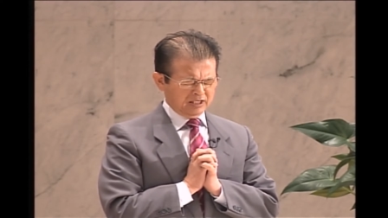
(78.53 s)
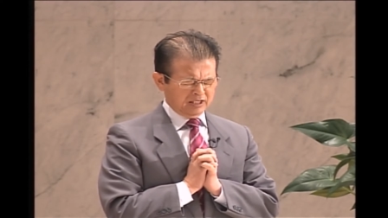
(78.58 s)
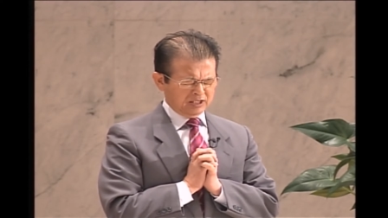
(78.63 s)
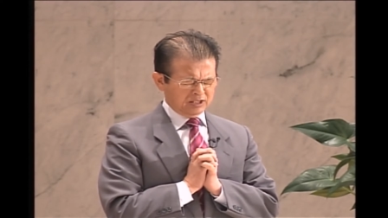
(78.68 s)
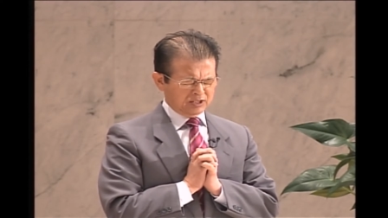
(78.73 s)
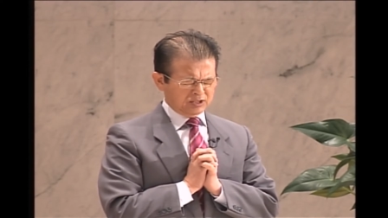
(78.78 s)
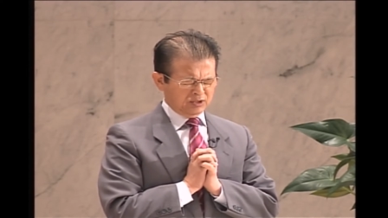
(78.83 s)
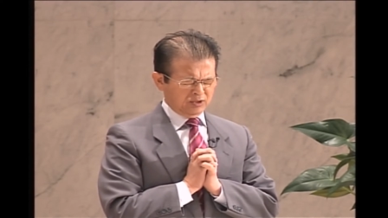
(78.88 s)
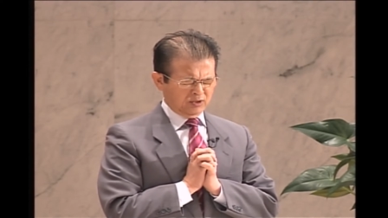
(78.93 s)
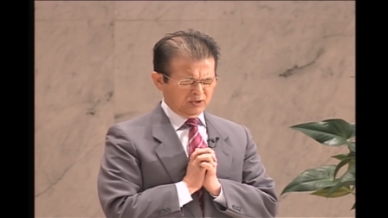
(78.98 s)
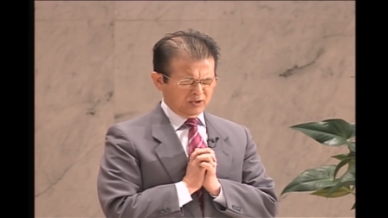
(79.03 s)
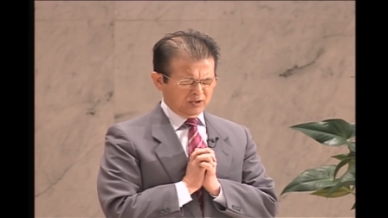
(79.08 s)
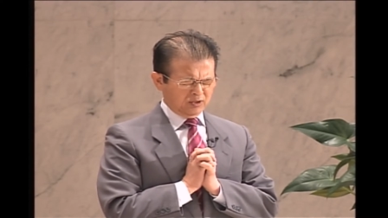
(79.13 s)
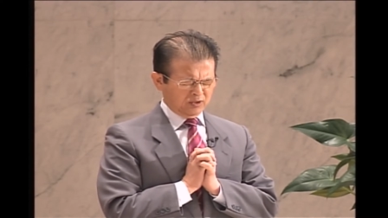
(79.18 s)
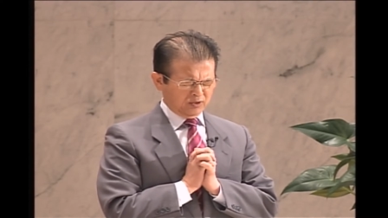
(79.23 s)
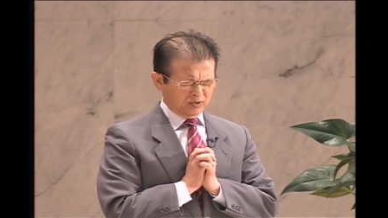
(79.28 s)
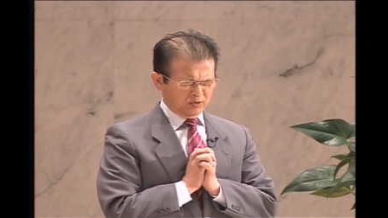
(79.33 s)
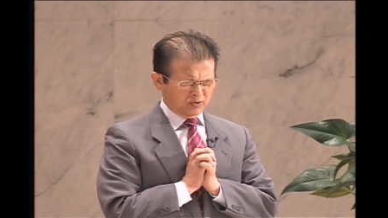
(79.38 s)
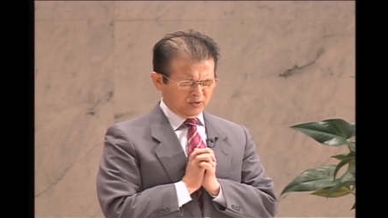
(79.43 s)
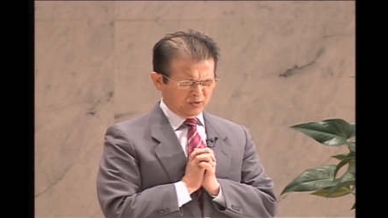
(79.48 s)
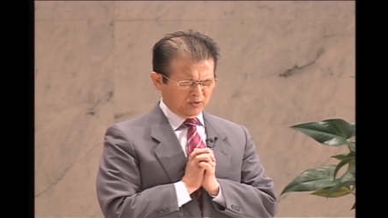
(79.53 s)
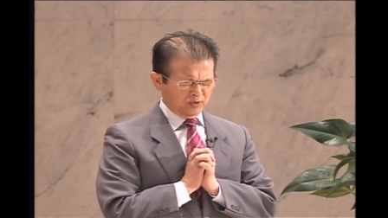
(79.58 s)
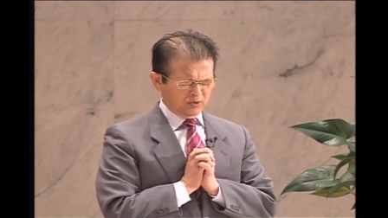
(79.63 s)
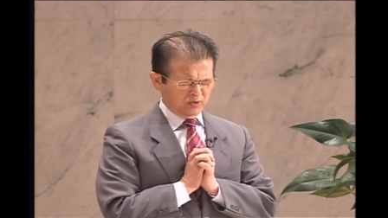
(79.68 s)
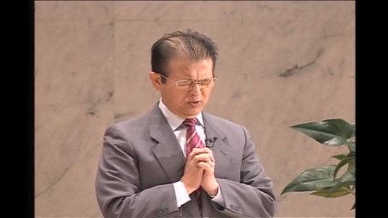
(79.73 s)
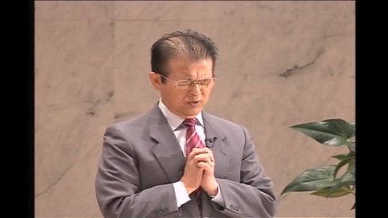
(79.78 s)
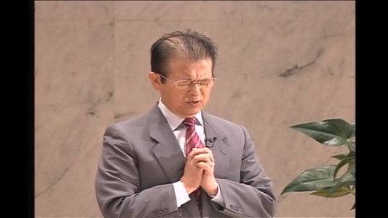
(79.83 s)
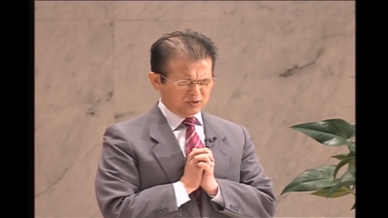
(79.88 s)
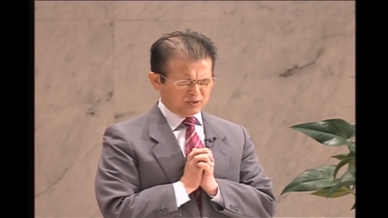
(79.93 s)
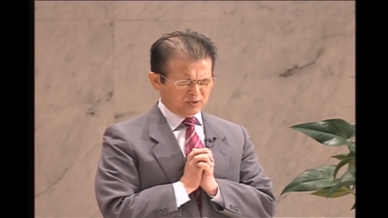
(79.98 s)
その心
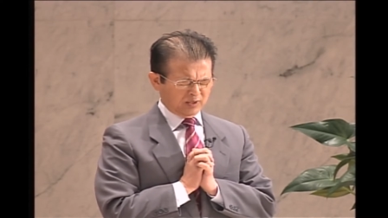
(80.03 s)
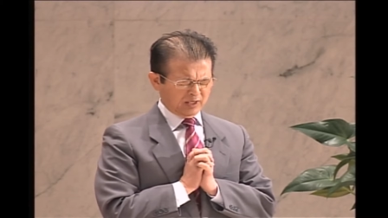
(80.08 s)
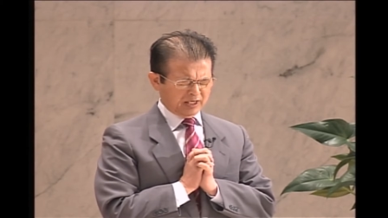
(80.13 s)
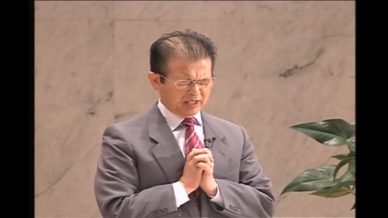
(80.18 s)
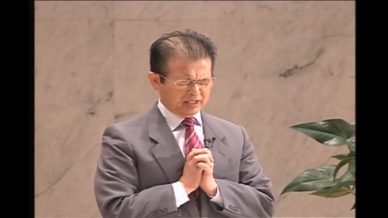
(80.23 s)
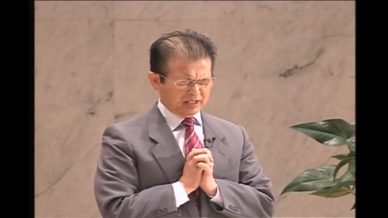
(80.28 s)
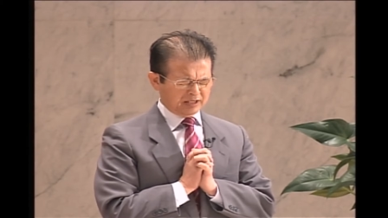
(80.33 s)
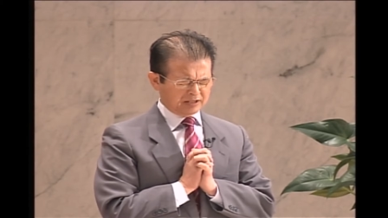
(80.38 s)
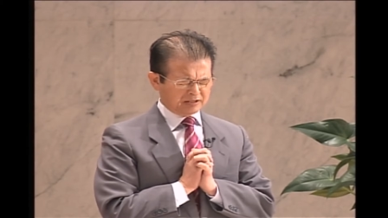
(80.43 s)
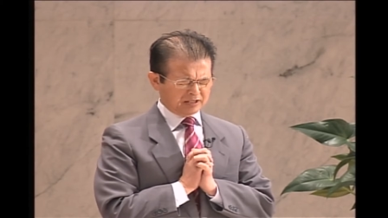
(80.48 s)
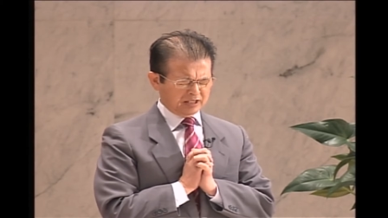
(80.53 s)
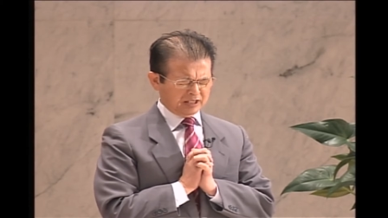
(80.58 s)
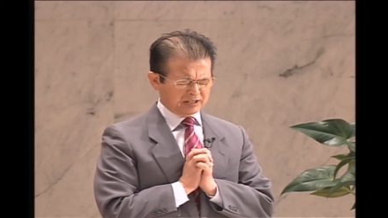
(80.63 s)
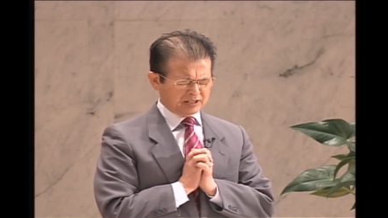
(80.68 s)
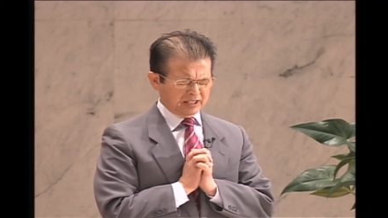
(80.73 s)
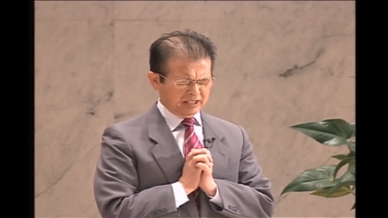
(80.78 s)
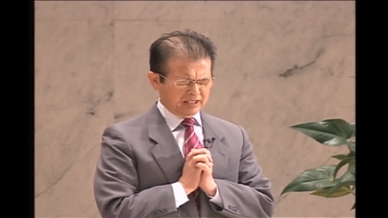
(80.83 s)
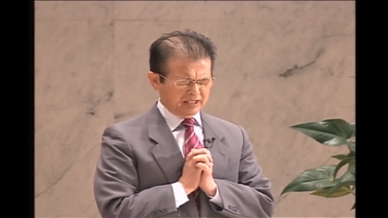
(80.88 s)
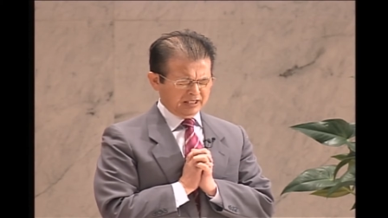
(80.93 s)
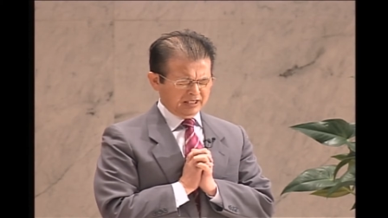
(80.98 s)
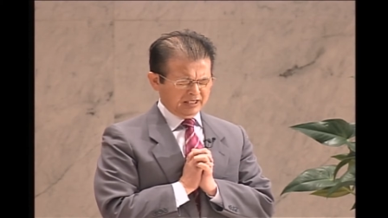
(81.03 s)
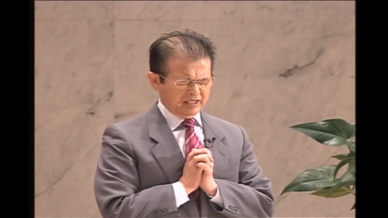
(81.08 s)
を備えてください。